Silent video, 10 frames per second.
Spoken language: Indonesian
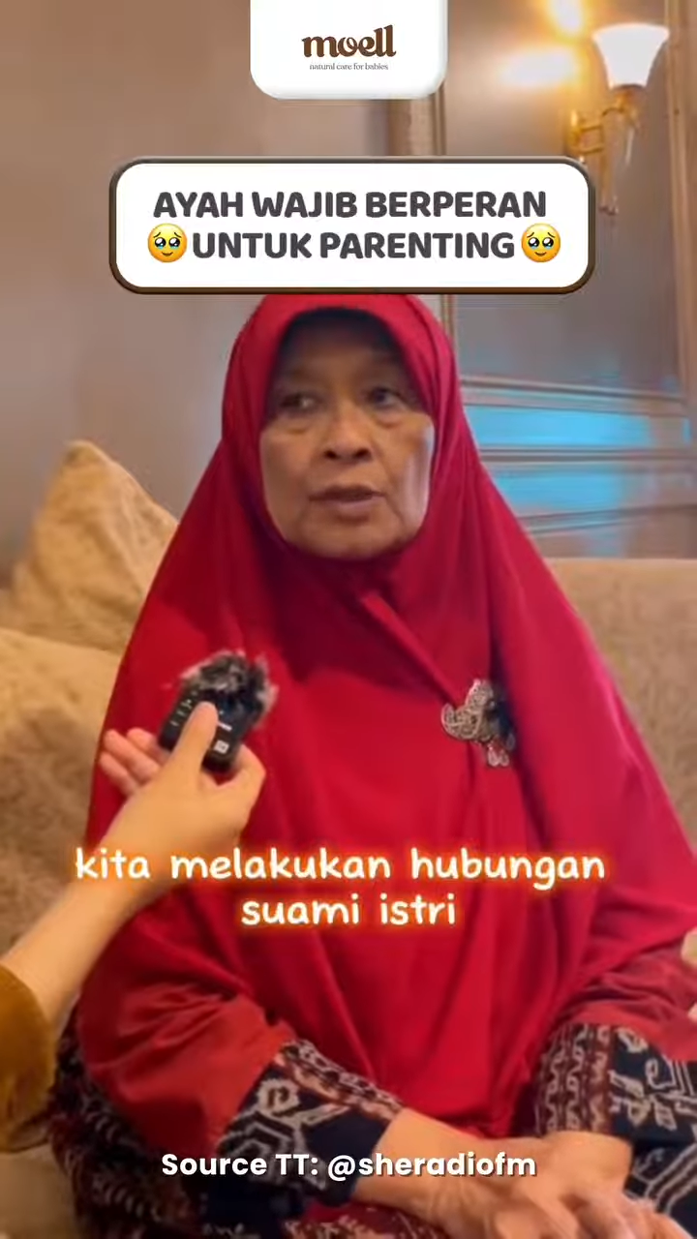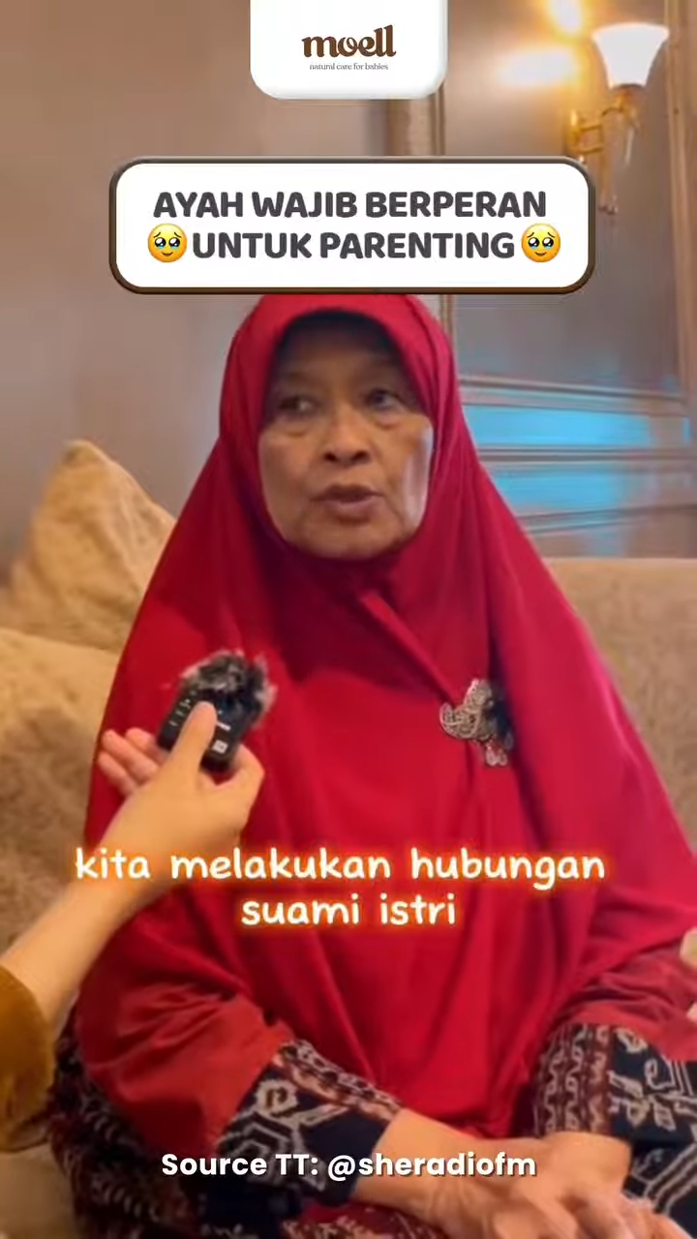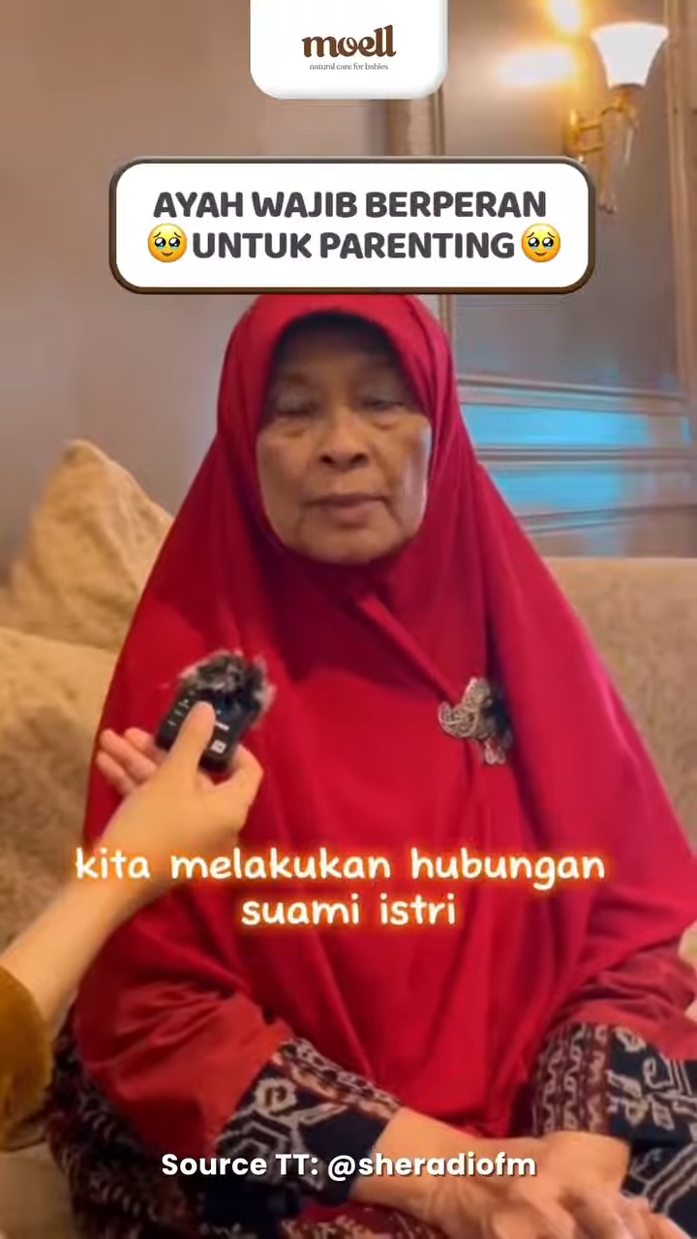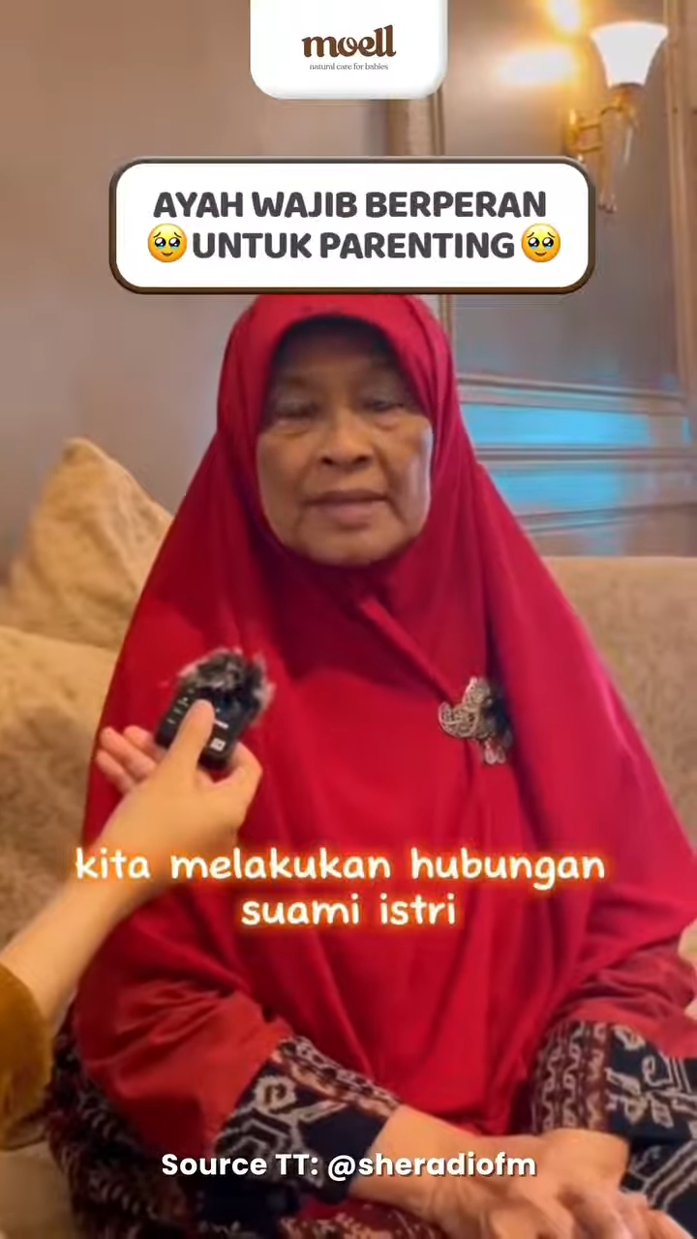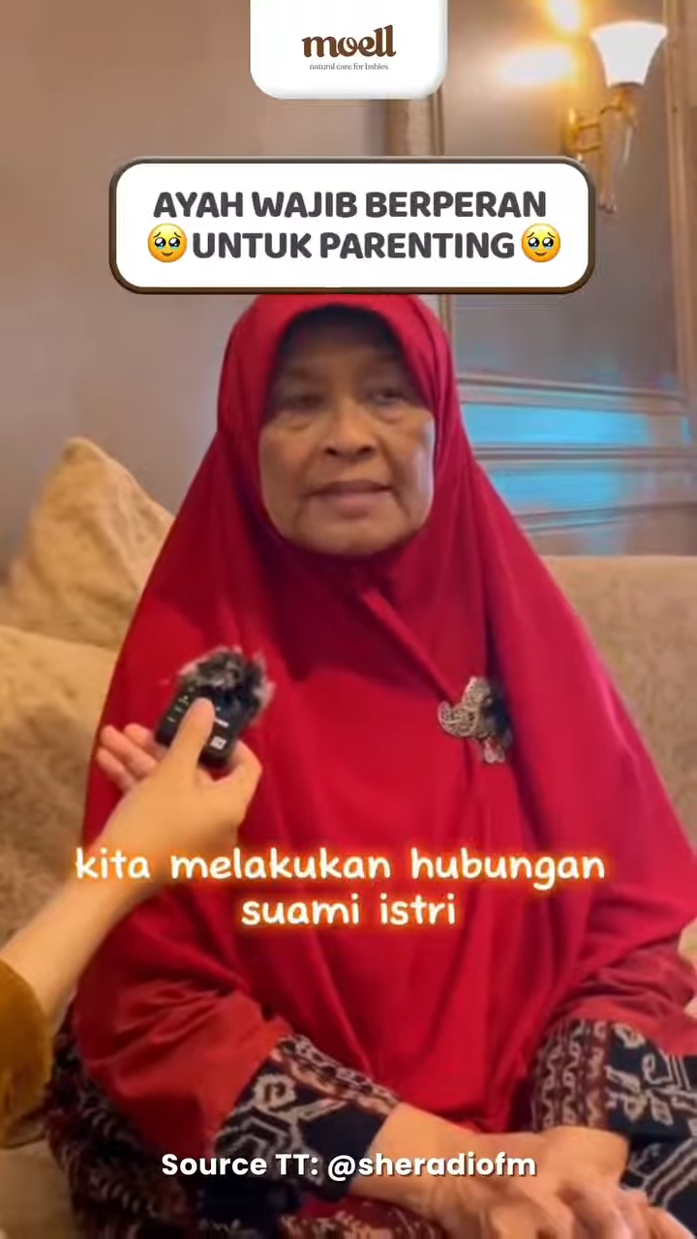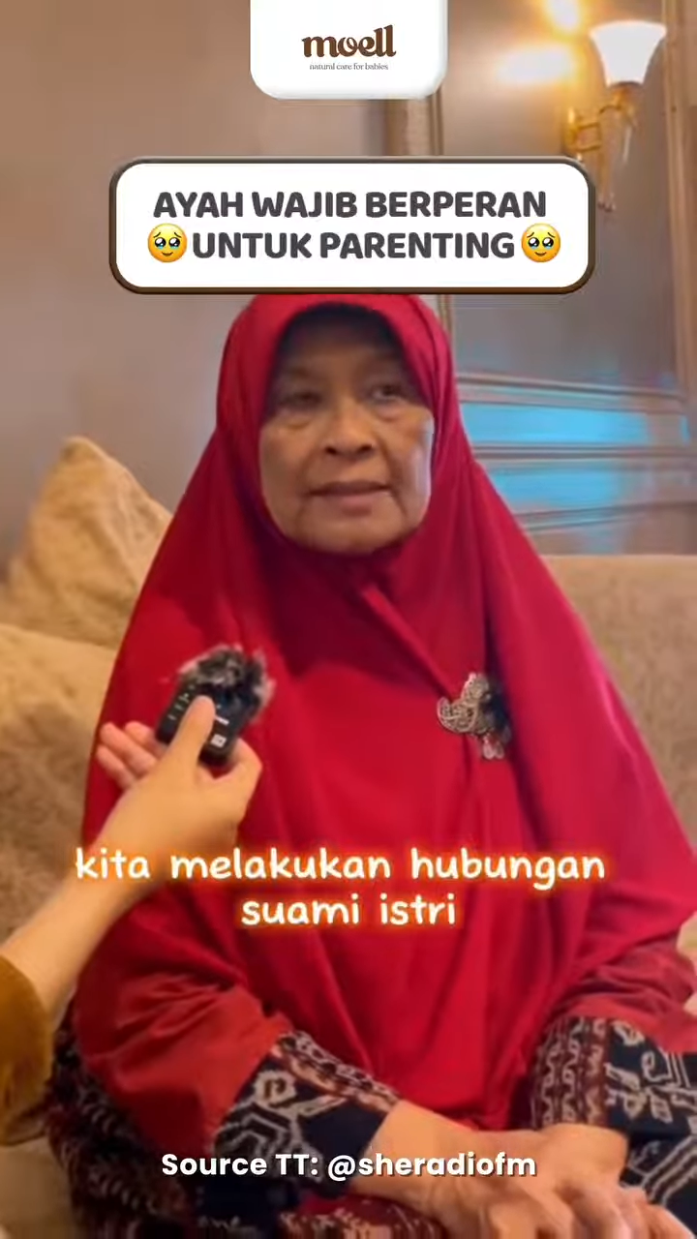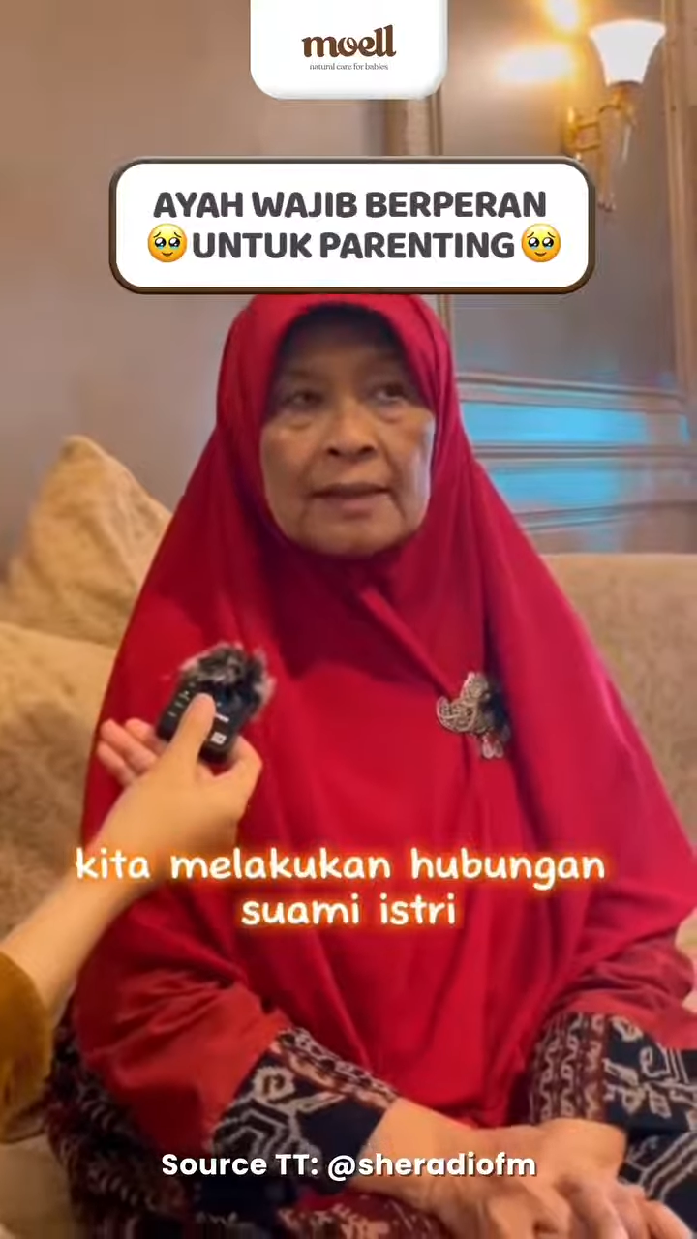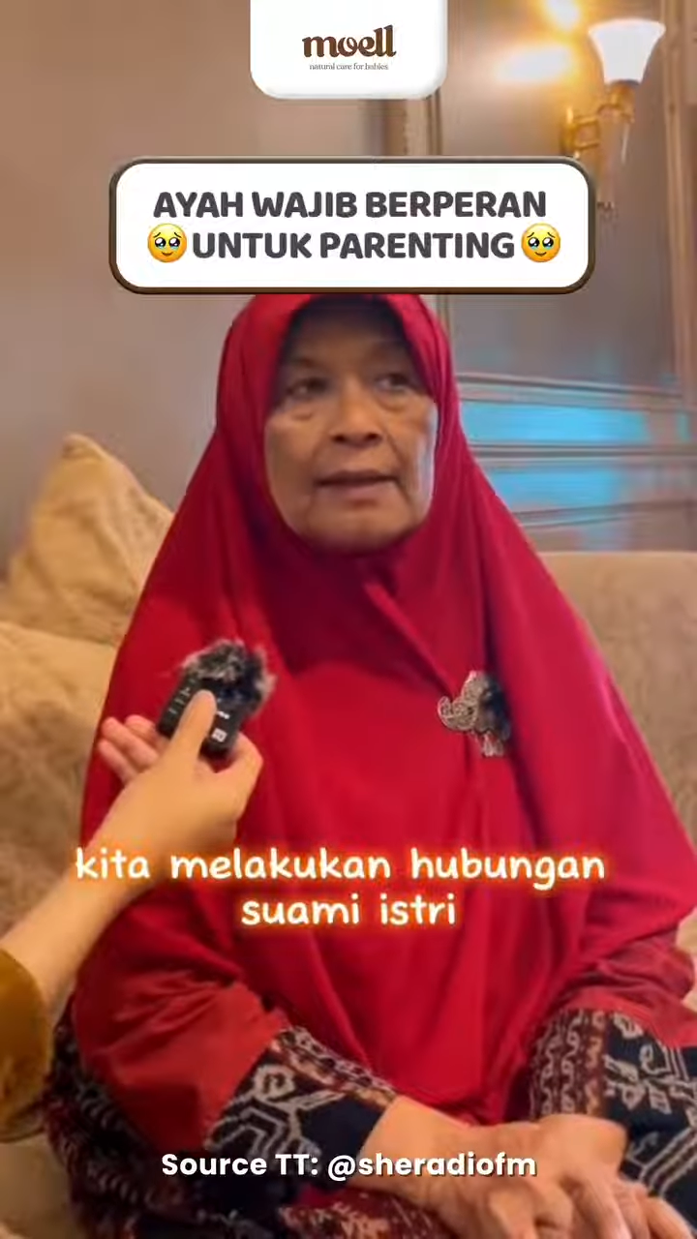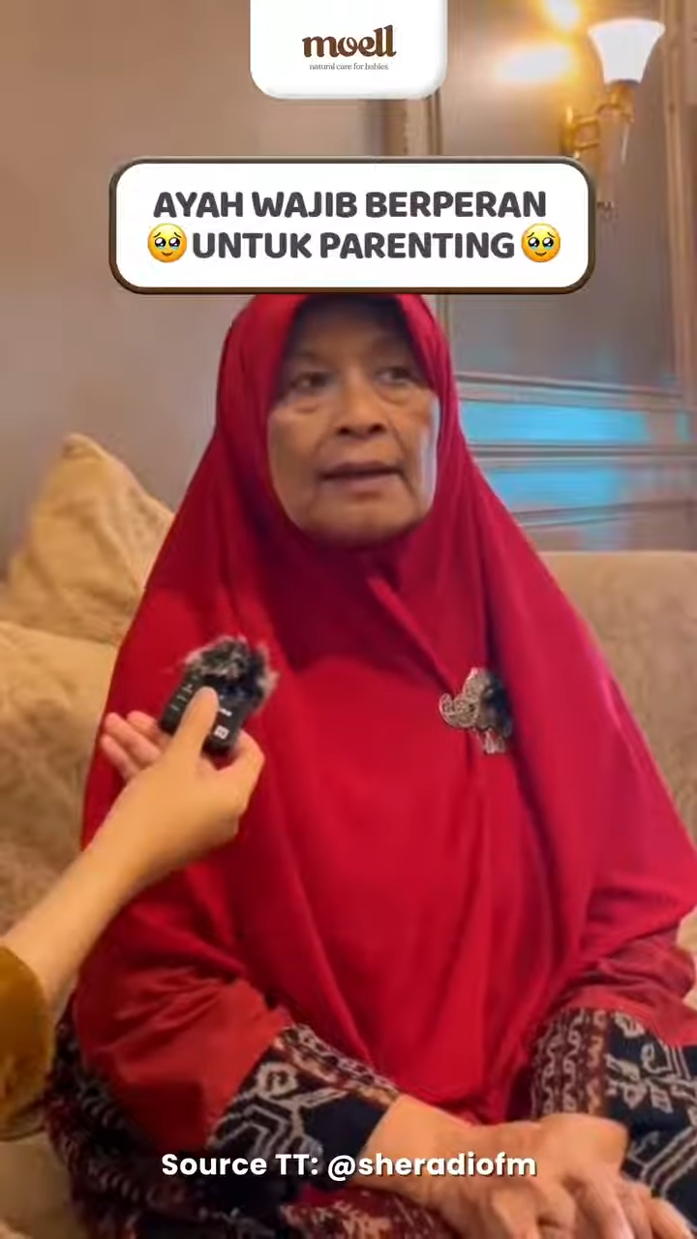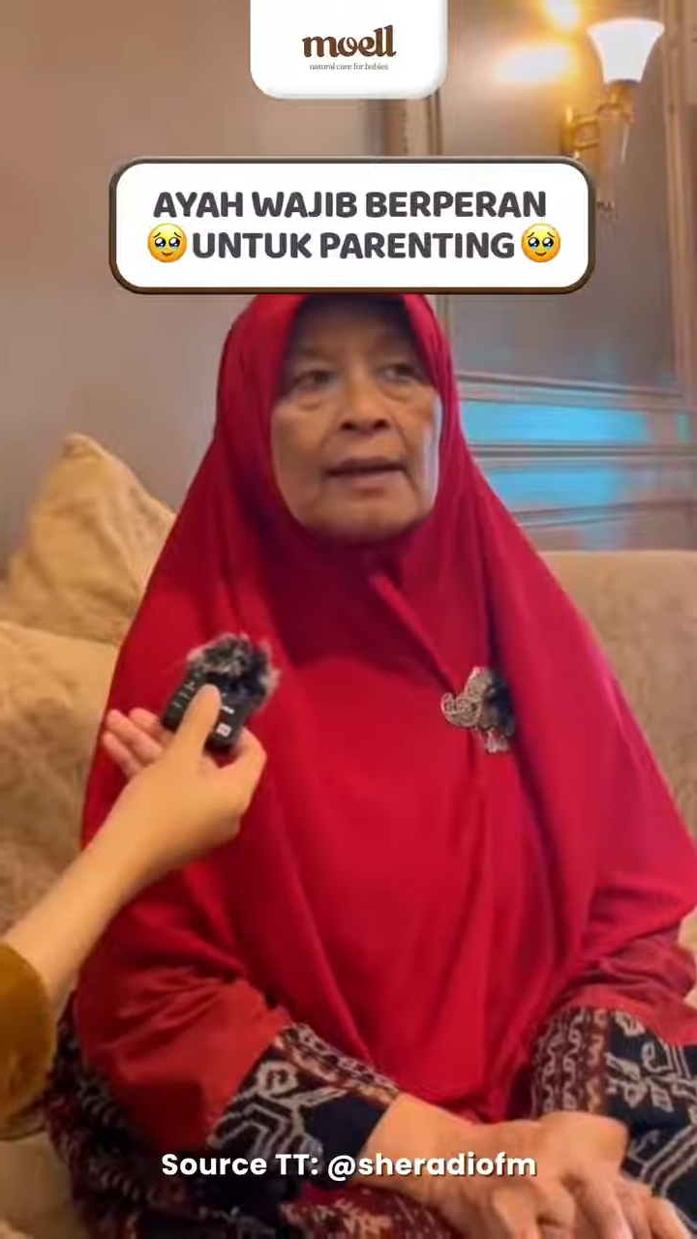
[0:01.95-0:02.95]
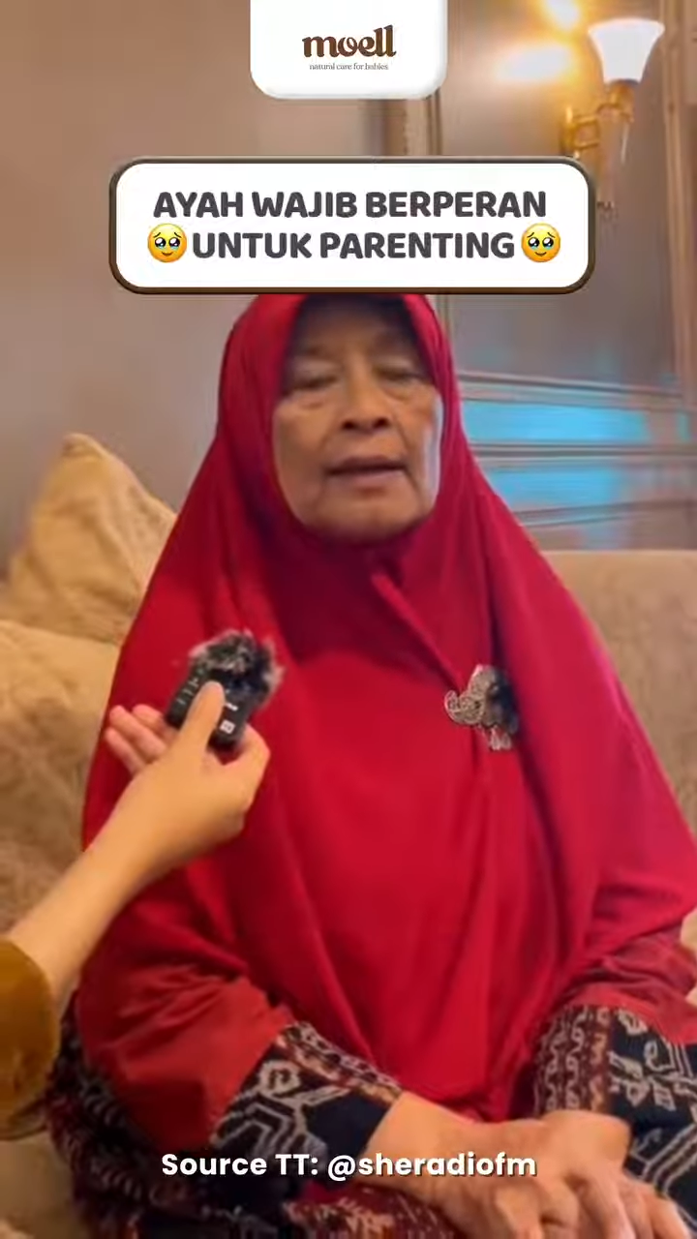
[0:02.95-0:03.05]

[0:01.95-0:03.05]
suami istri